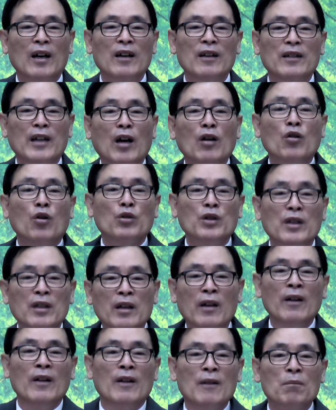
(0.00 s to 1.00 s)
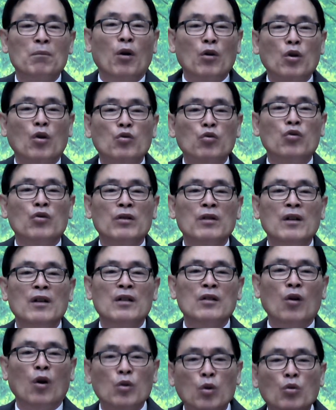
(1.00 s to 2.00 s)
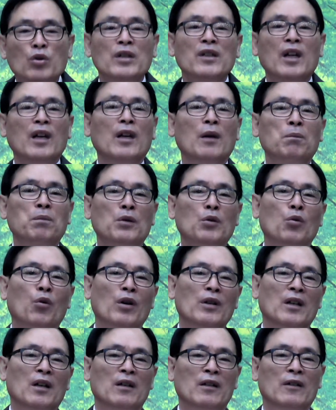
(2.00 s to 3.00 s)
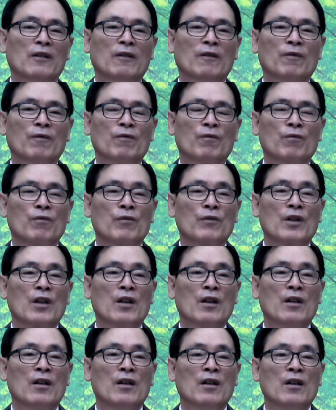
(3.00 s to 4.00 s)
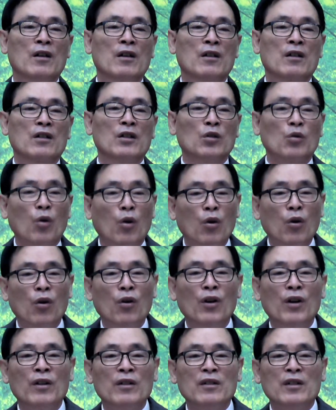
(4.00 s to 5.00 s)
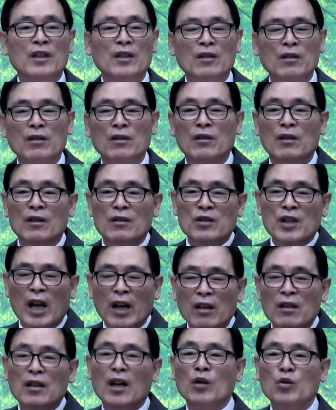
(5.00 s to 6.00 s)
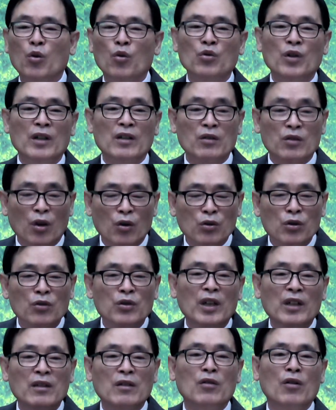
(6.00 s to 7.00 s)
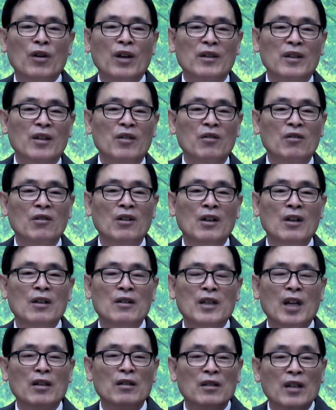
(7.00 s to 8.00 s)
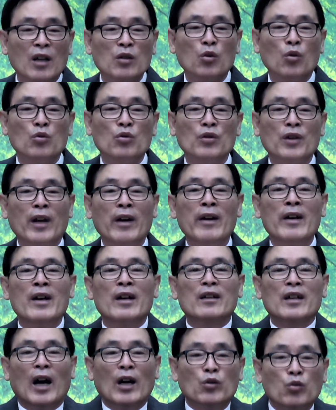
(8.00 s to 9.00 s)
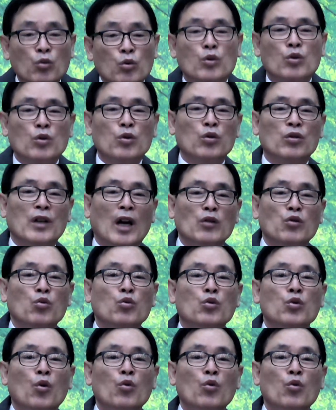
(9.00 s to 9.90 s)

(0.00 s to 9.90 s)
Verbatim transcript: 내가 거기 벗어둔 겉옷이 내게 필요하다. 그리고 니는 책을 가져오는데 이건 성경책인 것 같아요. 책을 가져오는데 가죽, 가죽